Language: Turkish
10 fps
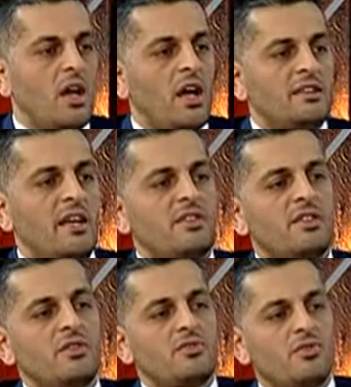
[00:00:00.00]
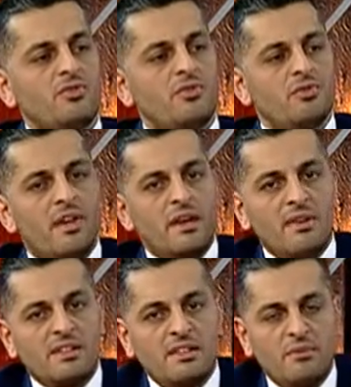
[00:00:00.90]
E sen şimdi çocuğunu
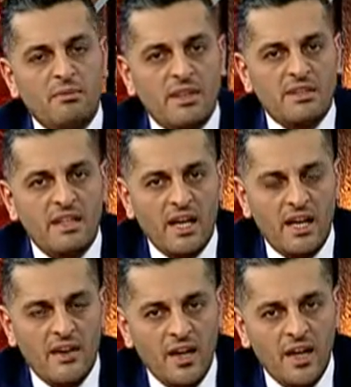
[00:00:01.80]
vermezsen bir mesleğe